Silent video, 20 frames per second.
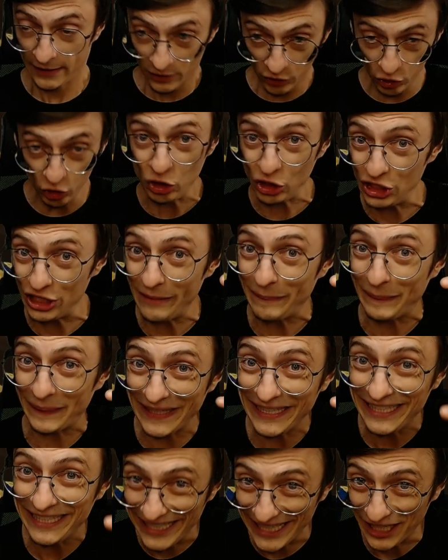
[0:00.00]
Нужно
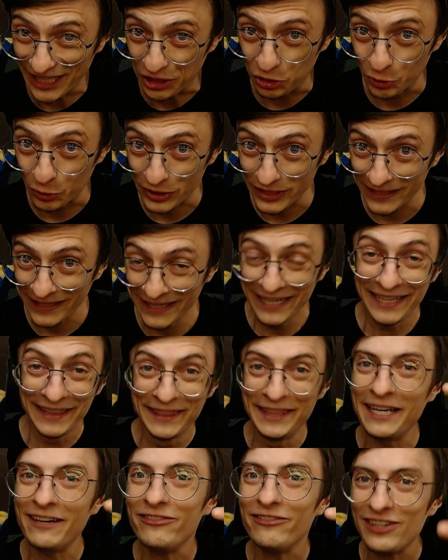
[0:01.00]
проникнуть
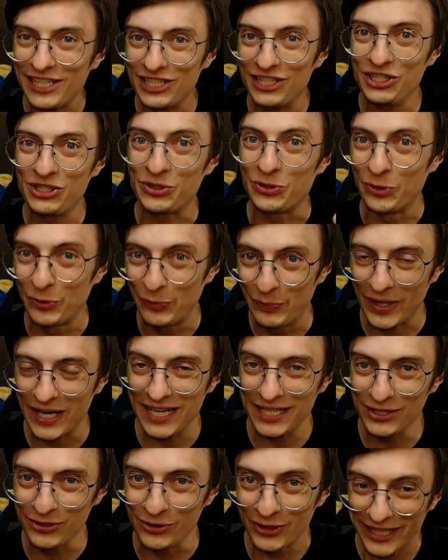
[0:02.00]
на вражескую
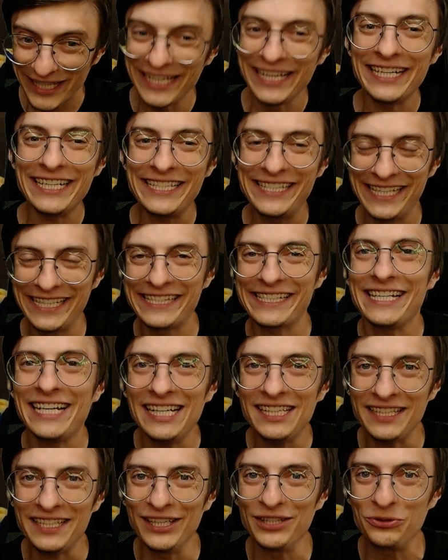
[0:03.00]
базу и
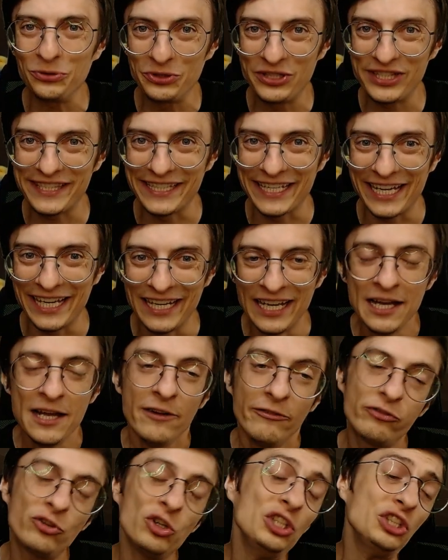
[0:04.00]
разыскать эту цель.
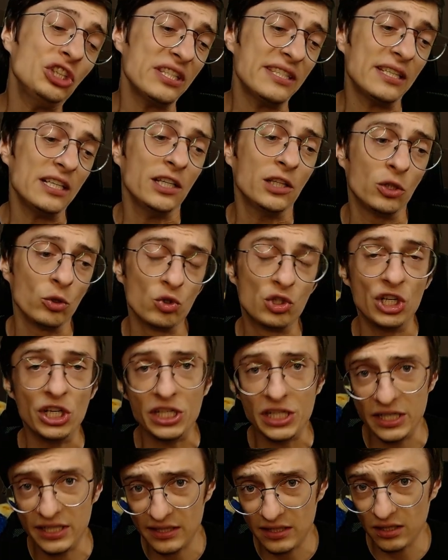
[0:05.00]
В Counter-Strike уже
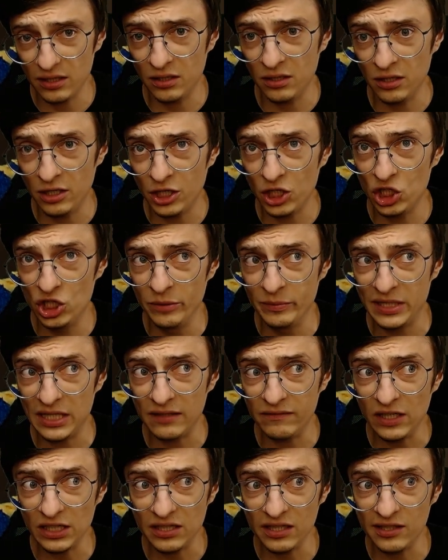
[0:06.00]
есть э, режим
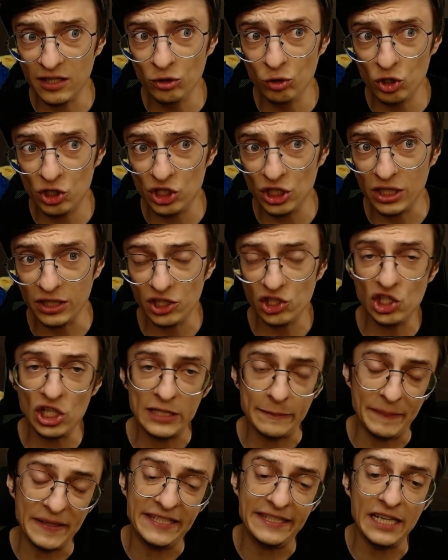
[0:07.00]
захвата заложника, точнее
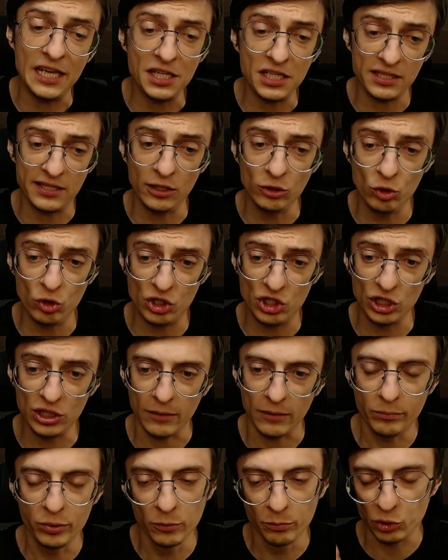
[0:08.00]
спасения заложника.
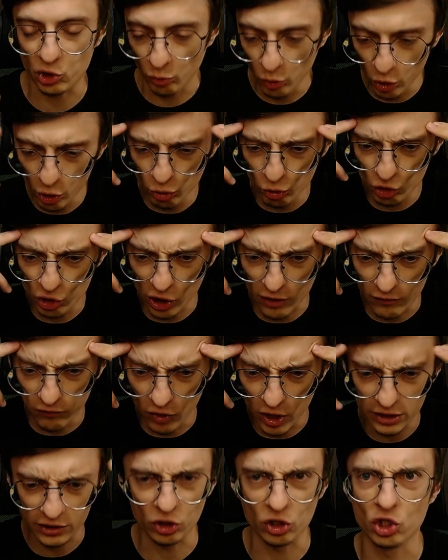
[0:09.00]
Блин, почему я говорю
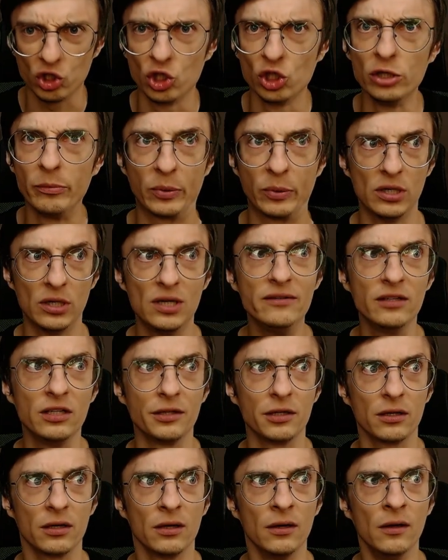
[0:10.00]
захват? Это же
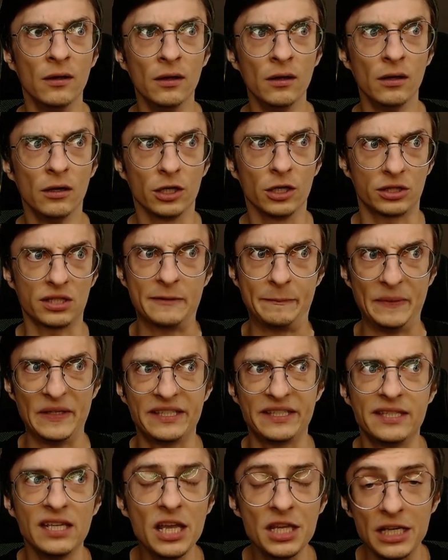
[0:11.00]
неправильно. Это
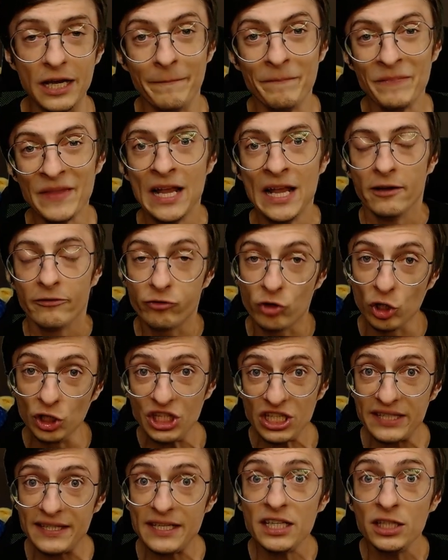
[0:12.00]
спасение. В
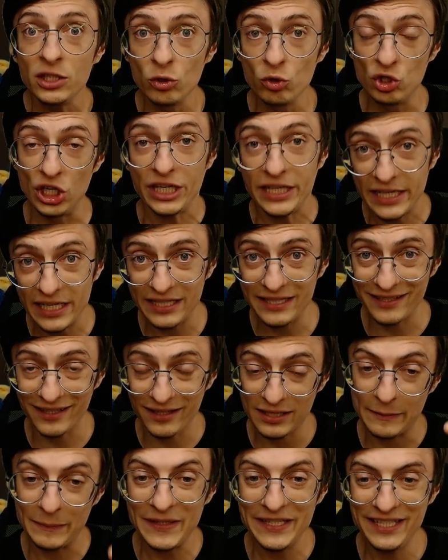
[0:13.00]
Counter-Strike уже есть
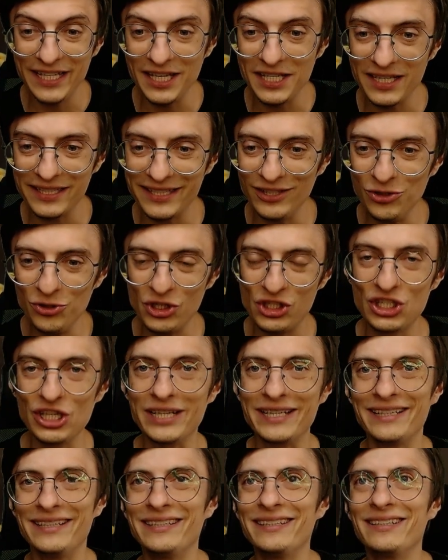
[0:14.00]
спасение
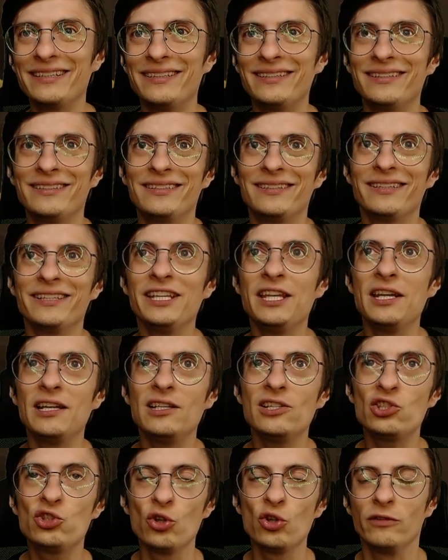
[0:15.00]
заложника, а, и
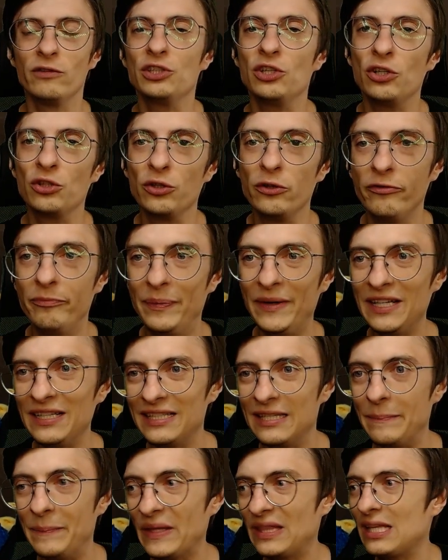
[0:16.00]
реализовано оно в
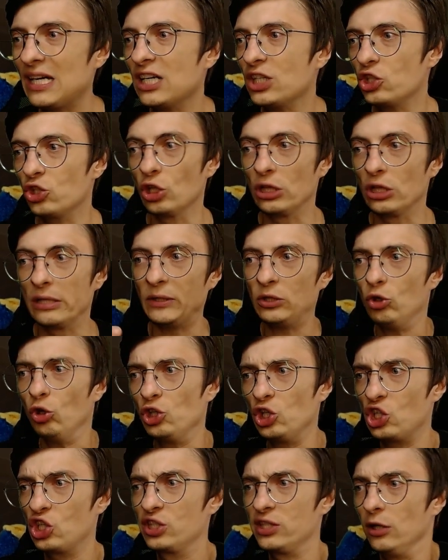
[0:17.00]
принципе так, что ты
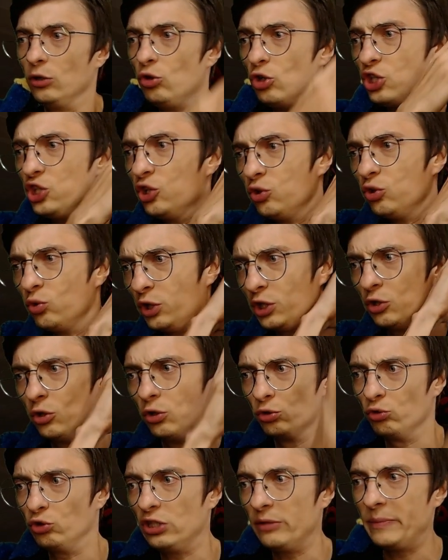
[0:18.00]
подходишь к заложнику, и
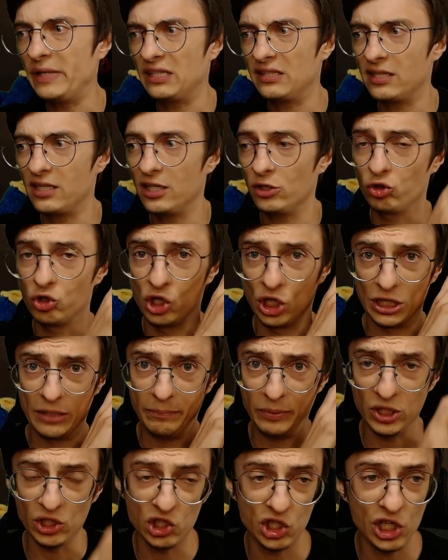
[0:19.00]
он у тебя сразу же на
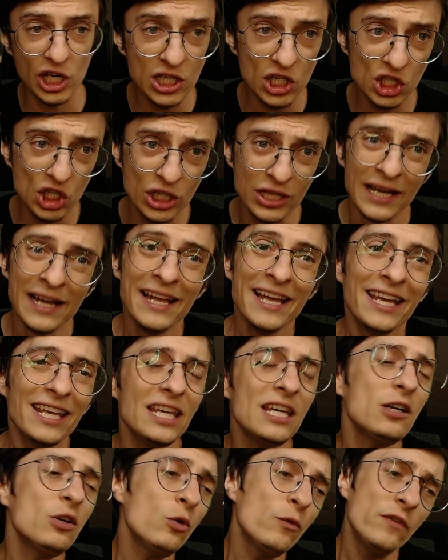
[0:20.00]
плече лежит. И
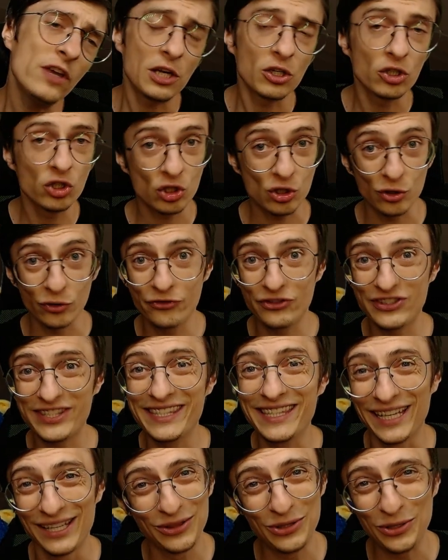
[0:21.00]
я уверен, что в
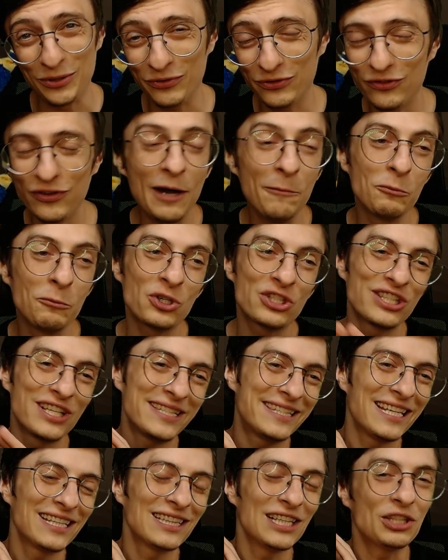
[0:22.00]
Standoff 2 можно
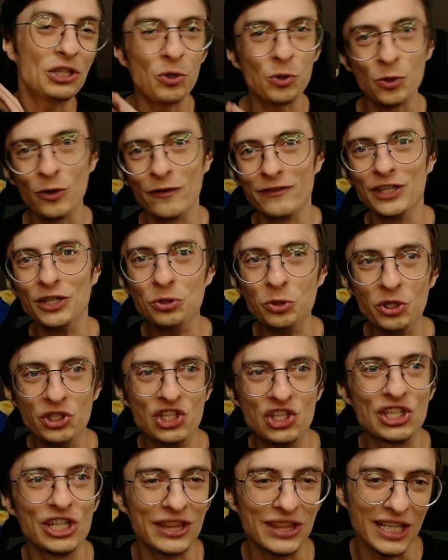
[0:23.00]
сделать ровно
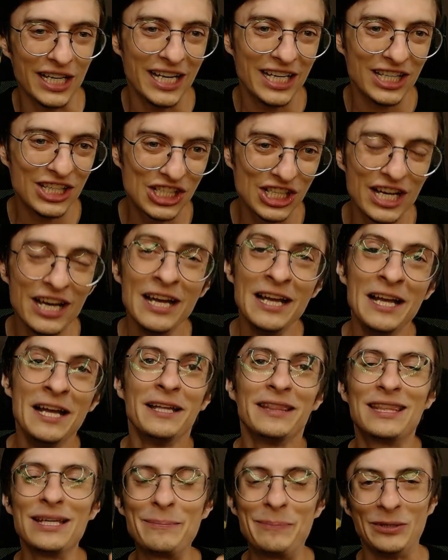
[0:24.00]
точно так же.
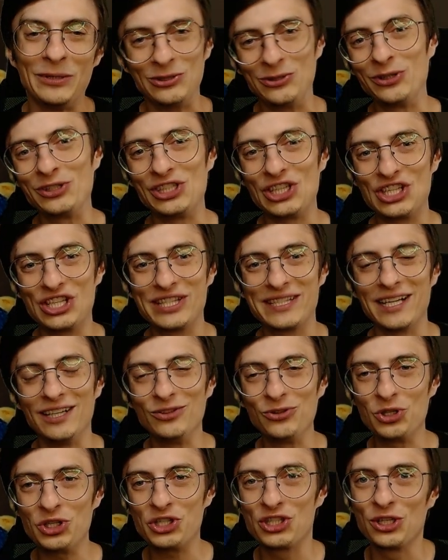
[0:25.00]
Ты подходишь к
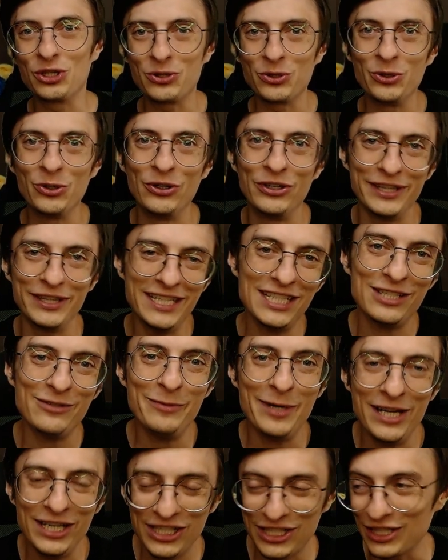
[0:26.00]
заложнику,
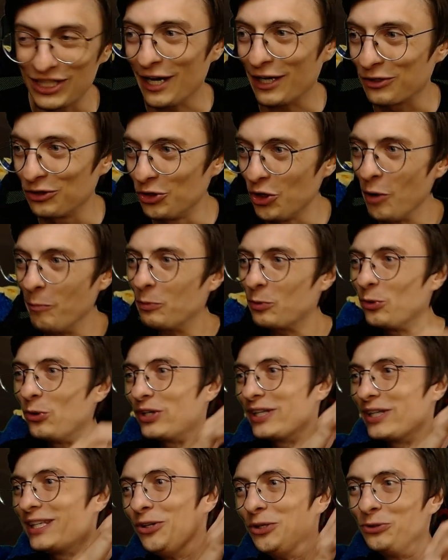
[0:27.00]
нажимаешь на кнопку,
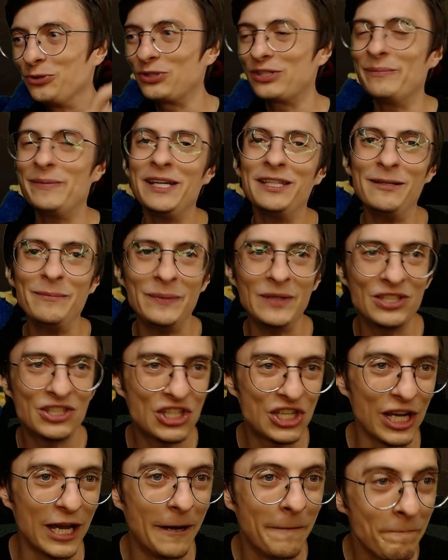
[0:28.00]
и он у тебя на
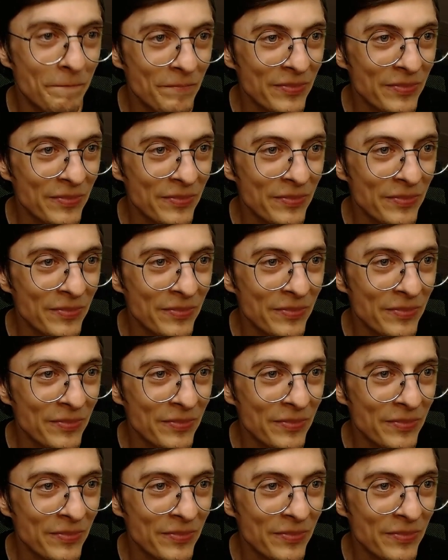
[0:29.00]
плече.